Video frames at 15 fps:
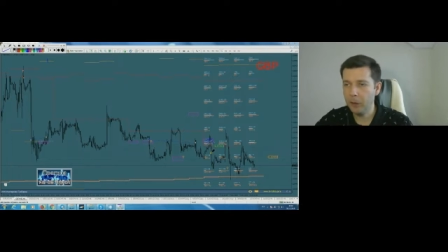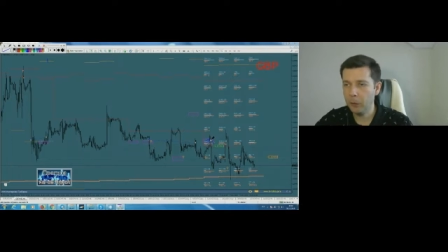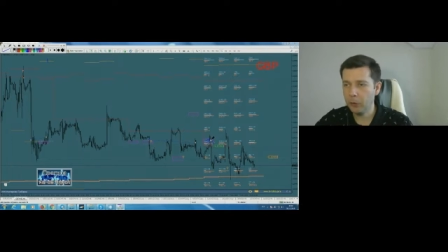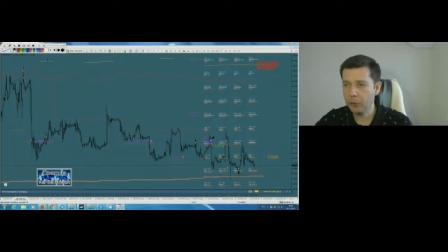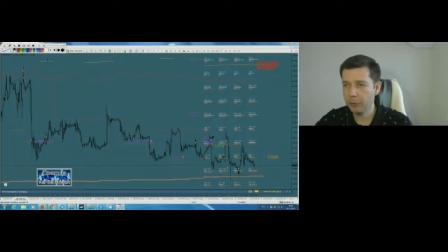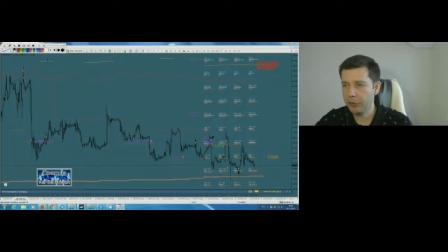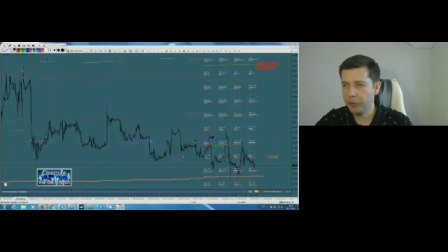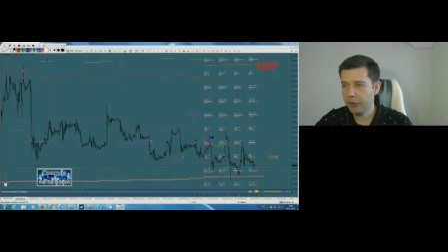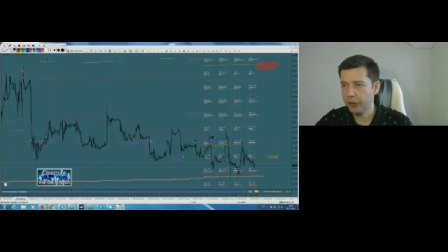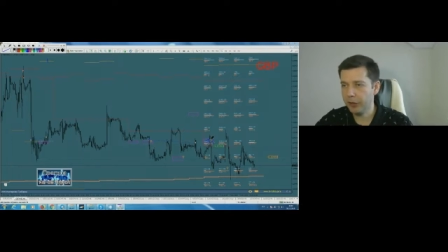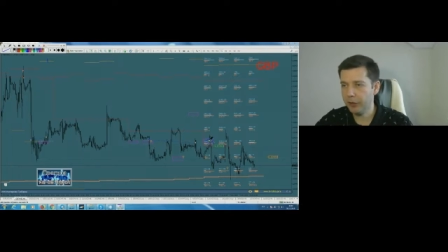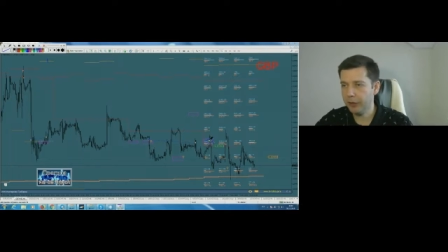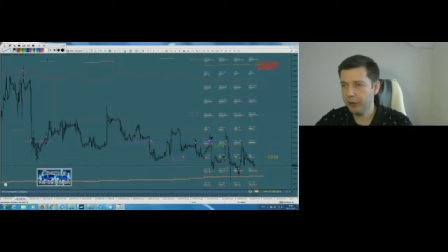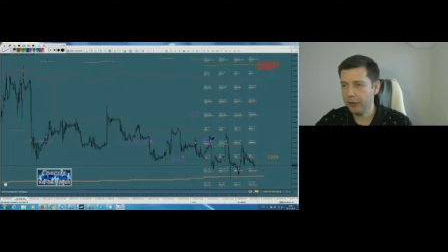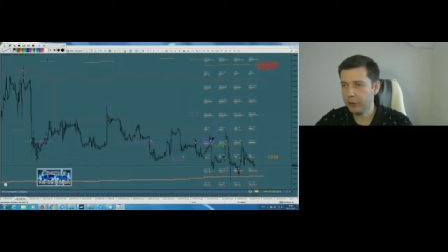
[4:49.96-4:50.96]
Вот мы
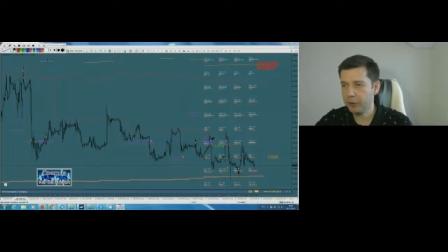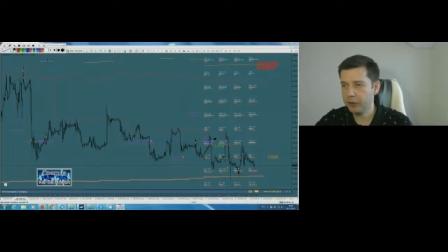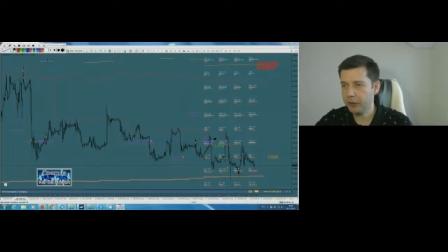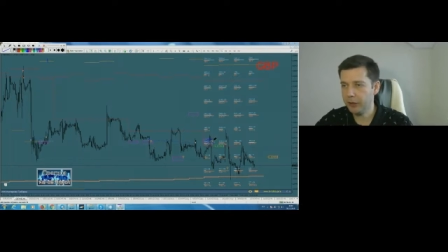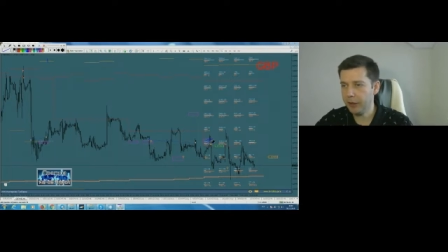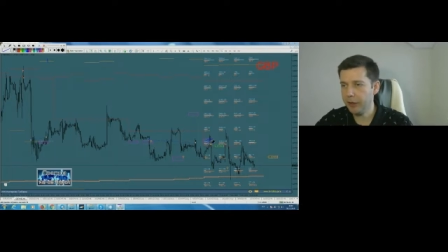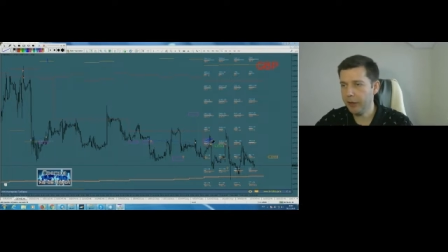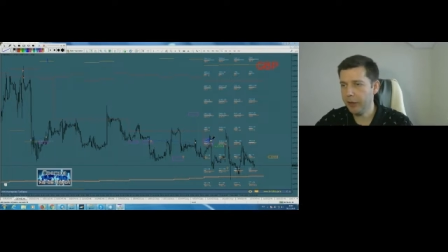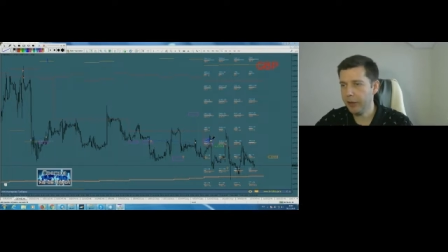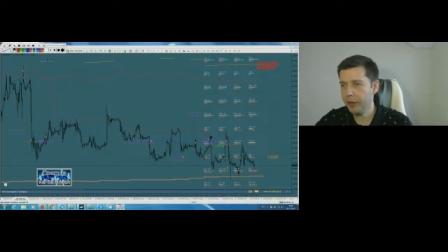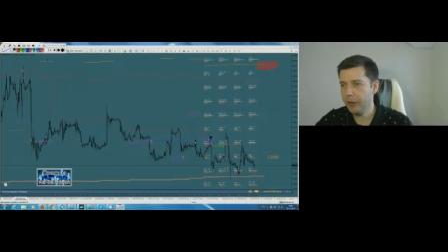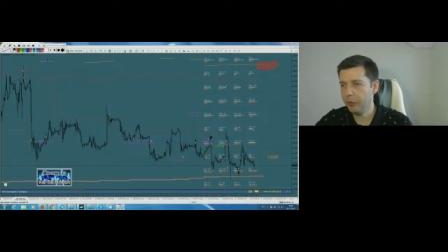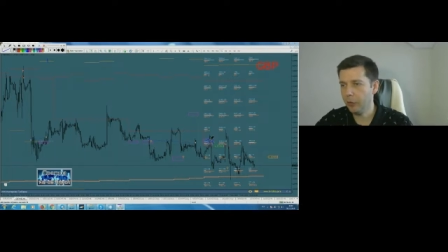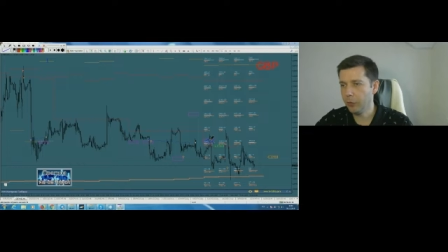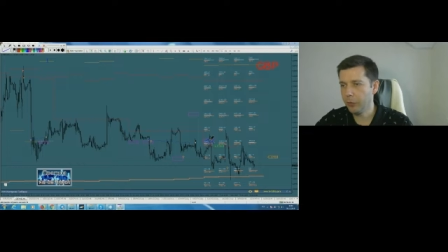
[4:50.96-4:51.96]
заходили от страйка
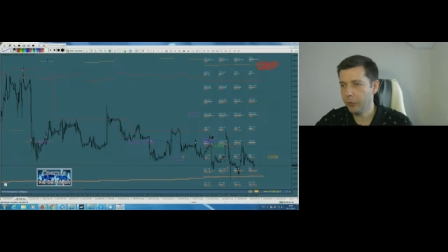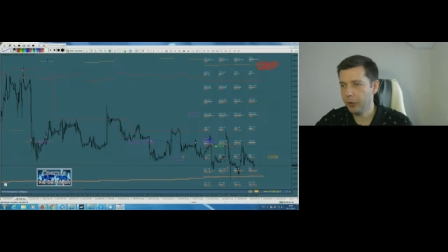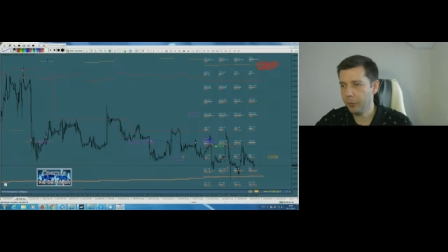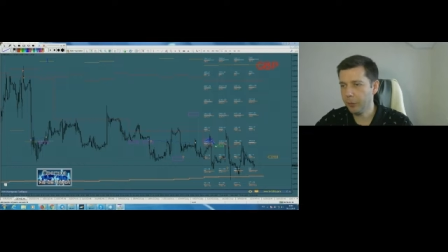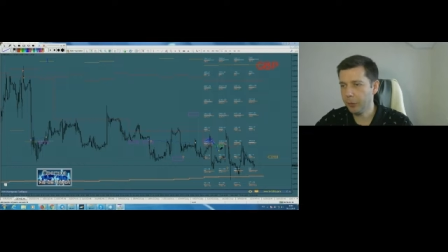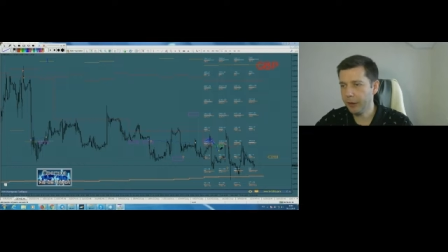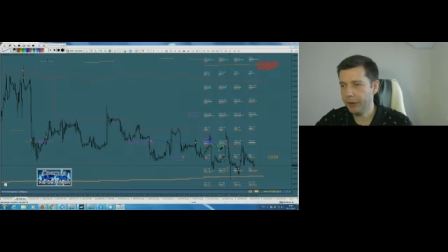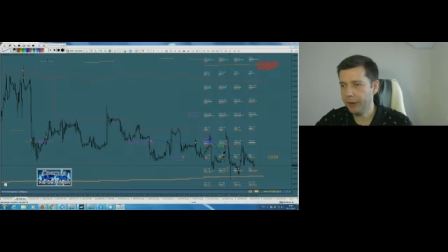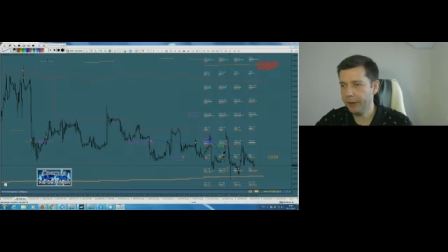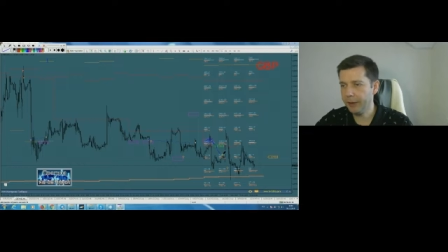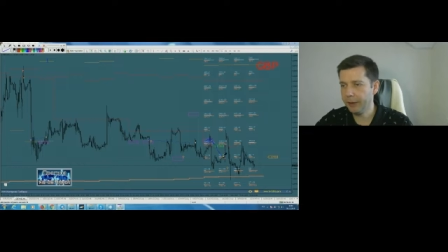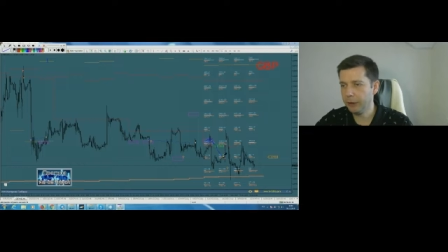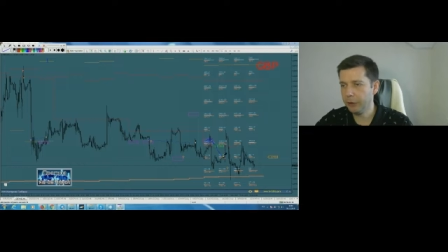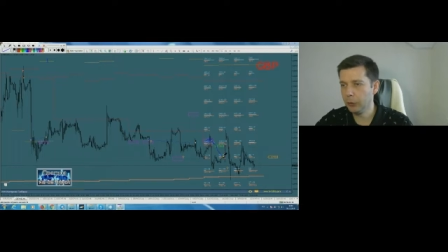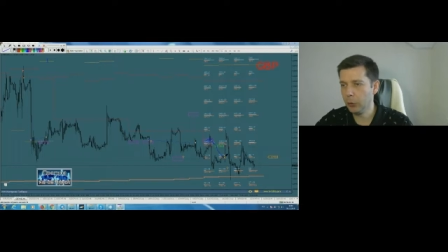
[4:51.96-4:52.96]
и, в общем-то, прыгали
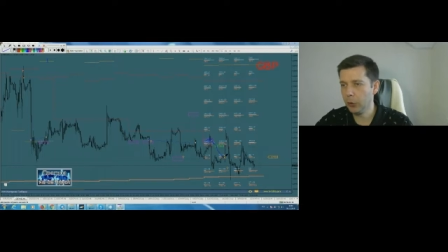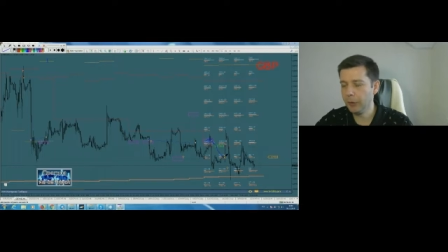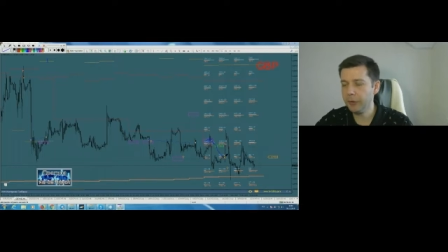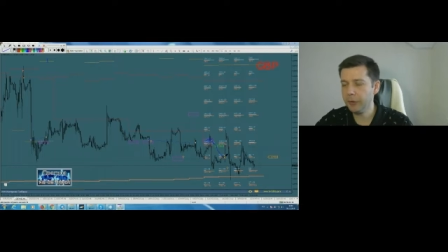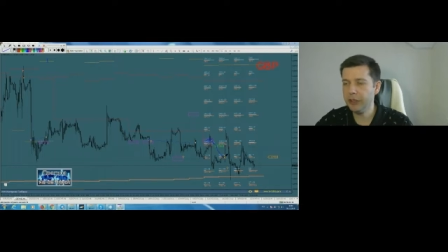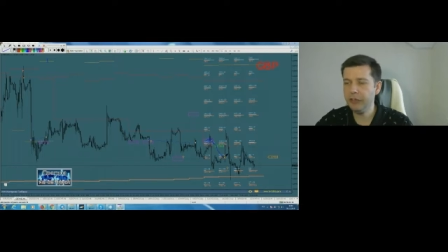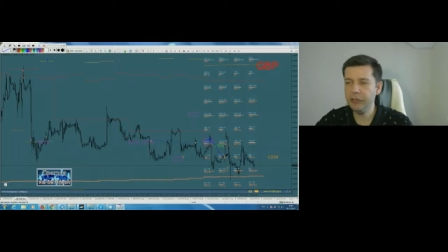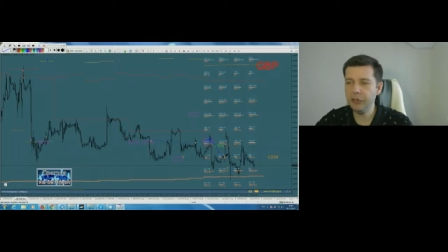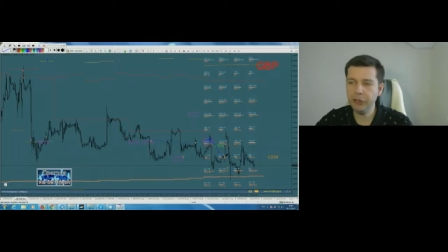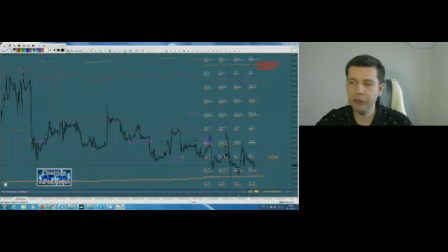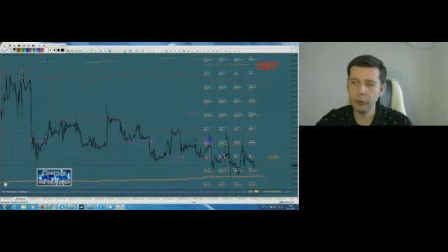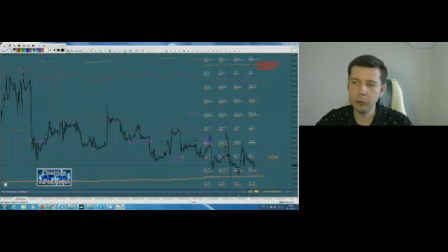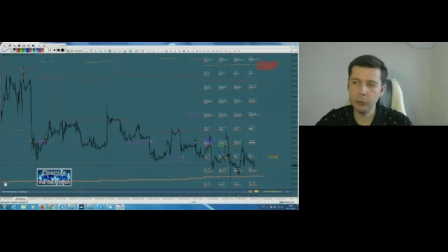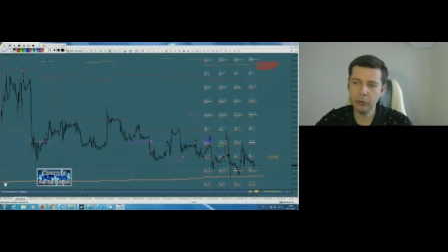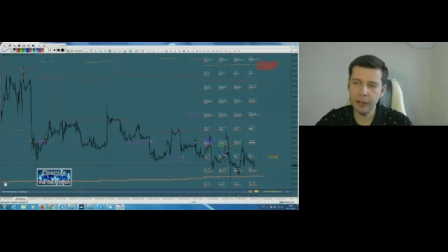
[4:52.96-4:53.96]
до 9
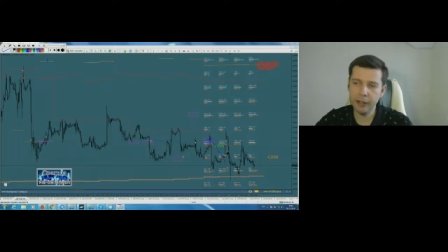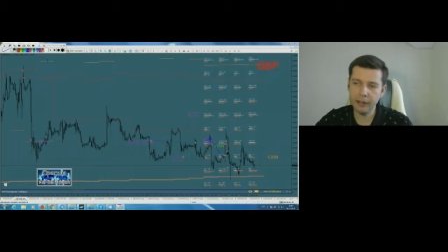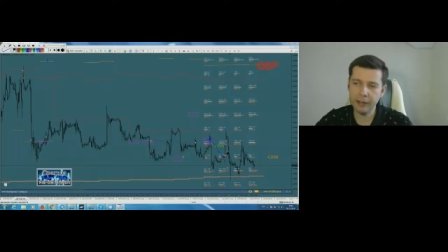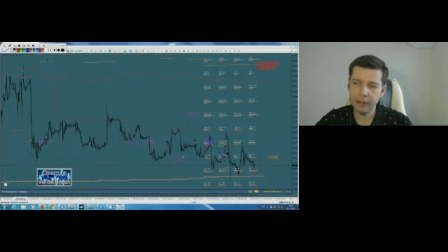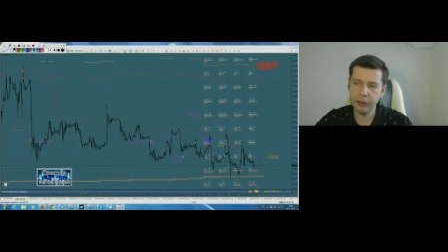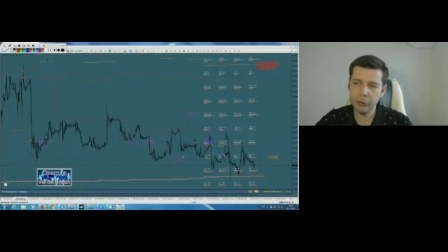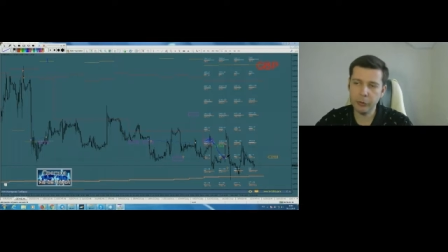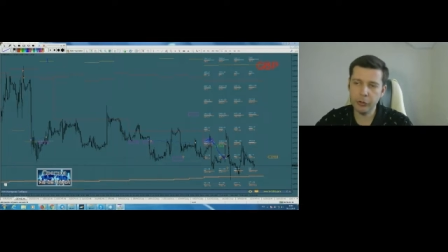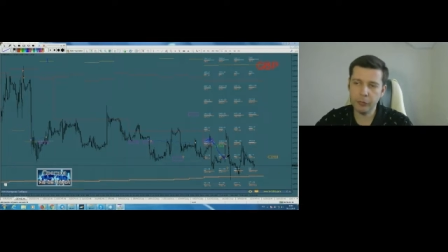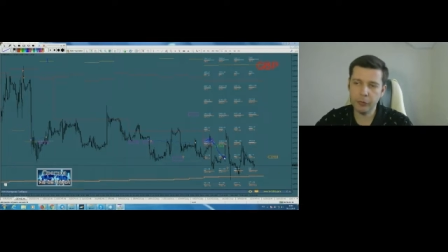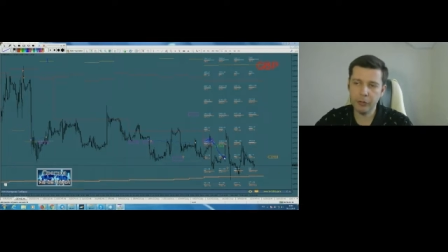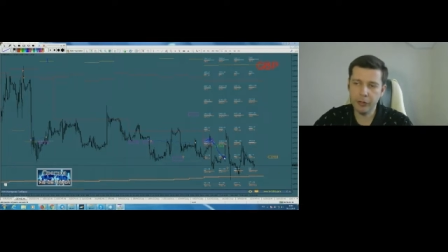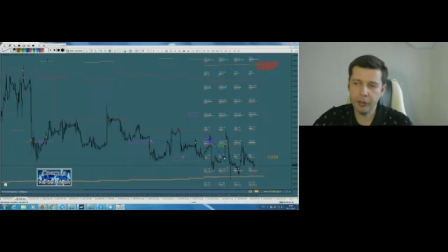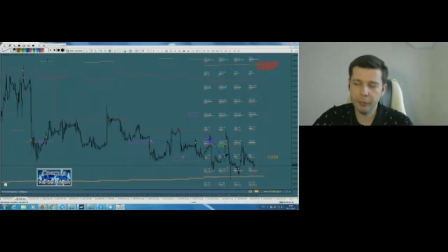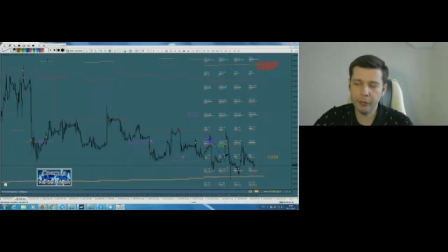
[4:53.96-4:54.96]
утра следующего дня.